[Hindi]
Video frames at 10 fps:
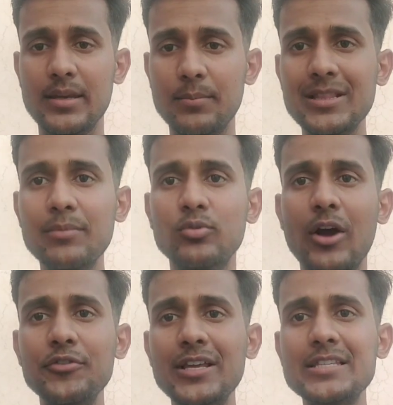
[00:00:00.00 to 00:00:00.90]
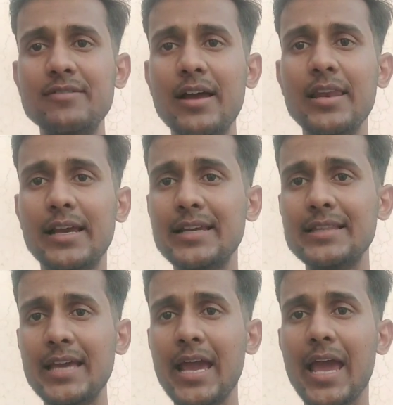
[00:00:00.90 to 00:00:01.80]
मतलब काफ़ी सारे सवाल निकल के
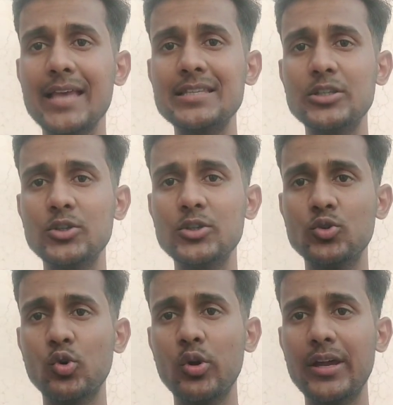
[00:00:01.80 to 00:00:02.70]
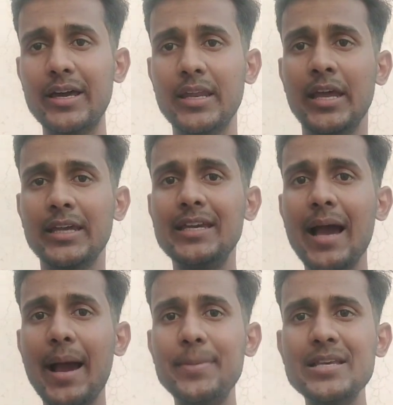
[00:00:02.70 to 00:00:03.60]
आते हैं ऐसी चीज़ों को लेकर कि
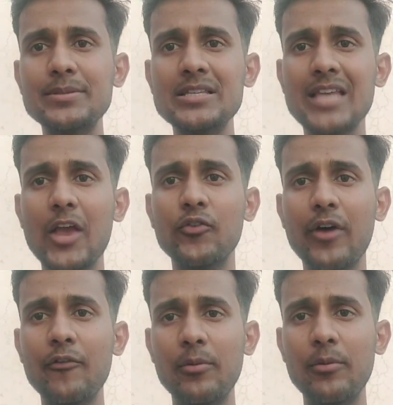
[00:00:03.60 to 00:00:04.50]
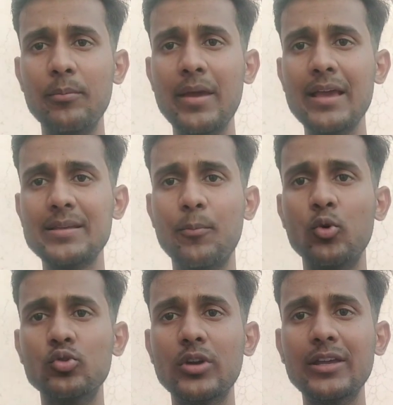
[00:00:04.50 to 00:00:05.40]
अभिषेक बच्चन साई फायर फिल्म में
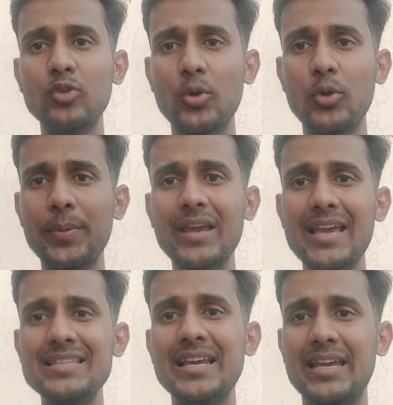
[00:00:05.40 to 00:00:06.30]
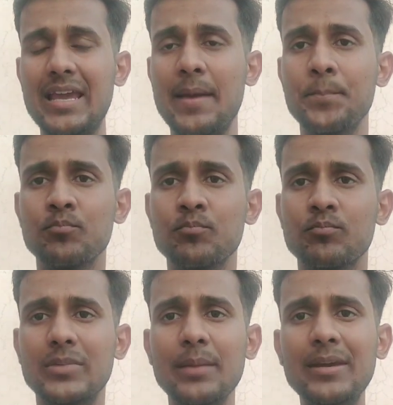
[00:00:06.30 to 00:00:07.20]
सपोर्टिंग तौर पे कैसे लगेंगे
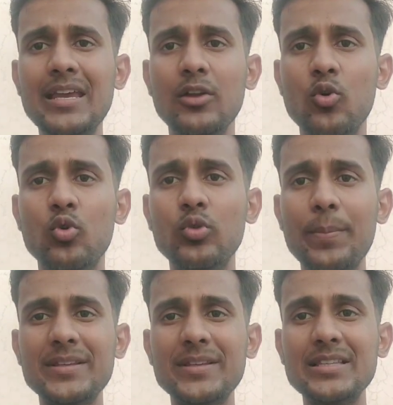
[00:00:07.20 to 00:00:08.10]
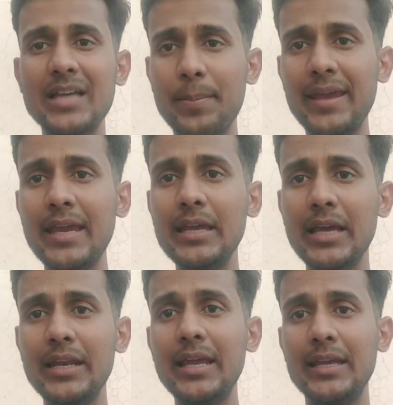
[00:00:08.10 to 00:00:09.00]
मतलब कि लोग उन्हें पसंद कर पाएंगे
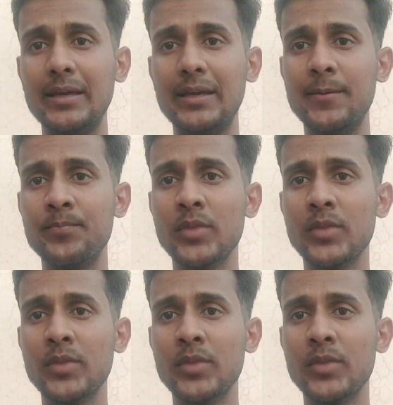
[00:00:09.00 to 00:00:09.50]
या नहीं